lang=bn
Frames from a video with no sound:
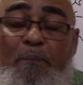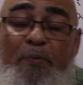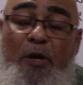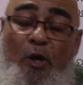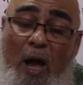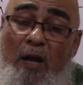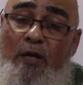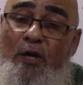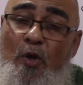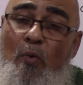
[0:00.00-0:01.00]
পি আর
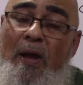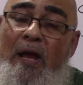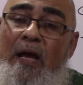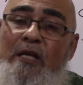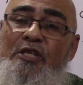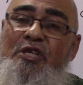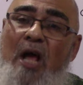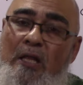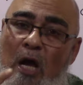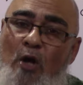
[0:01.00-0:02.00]
কিউ এর
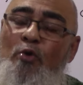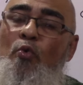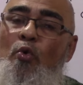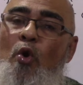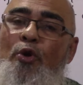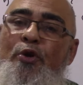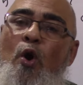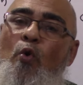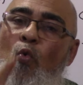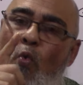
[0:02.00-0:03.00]
সাধারণ
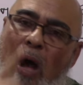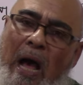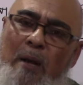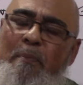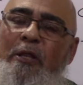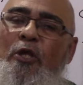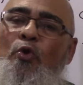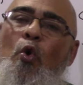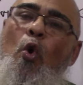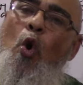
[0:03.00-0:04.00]
গুণনীয়ক ওয়ান
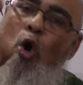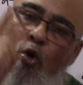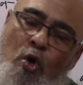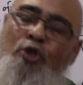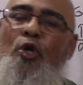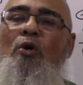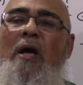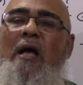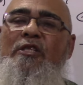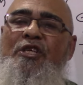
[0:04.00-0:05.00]
ব্যতীত অন্য
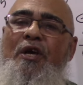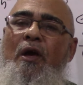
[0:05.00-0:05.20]
সংখ্যা আছে